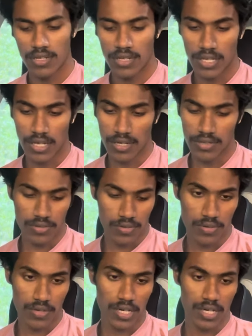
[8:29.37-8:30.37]
दिखा तो
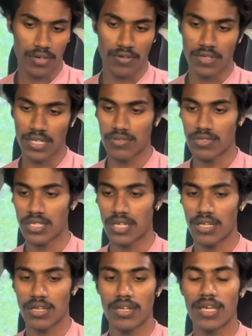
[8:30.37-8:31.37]
होगा होना तो
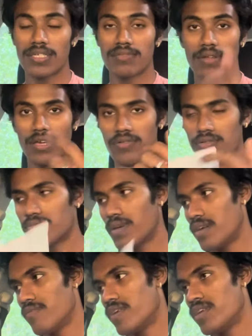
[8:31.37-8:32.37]
चाहिए नहीं इसमें नहीं
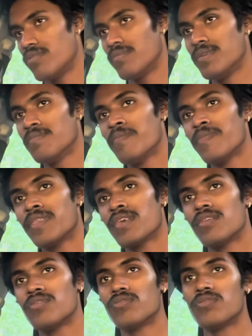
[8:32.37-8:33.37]
उसमें वीडियो में
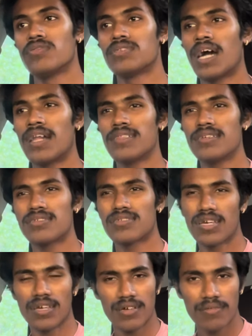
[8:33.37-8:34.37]
तो साढ़े दस
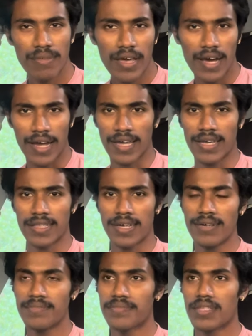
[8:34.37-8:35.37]
तक मैं आ गया
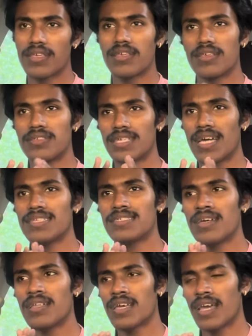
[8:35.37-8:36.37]
था ज़्यादा से
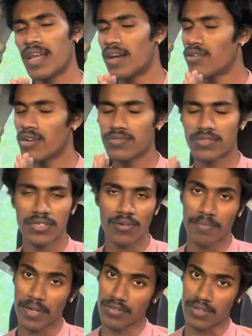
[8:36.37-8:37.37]
ज़्यादा ग्यारह होगा उससे
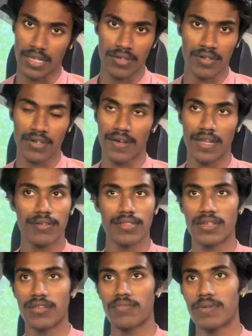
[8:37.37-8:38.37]
ऊपर तो नहीं होने वाला
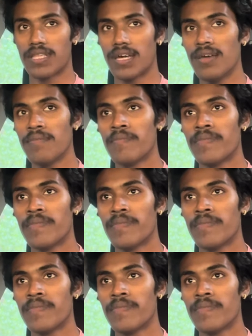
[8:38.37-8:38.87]
इतना तो पता है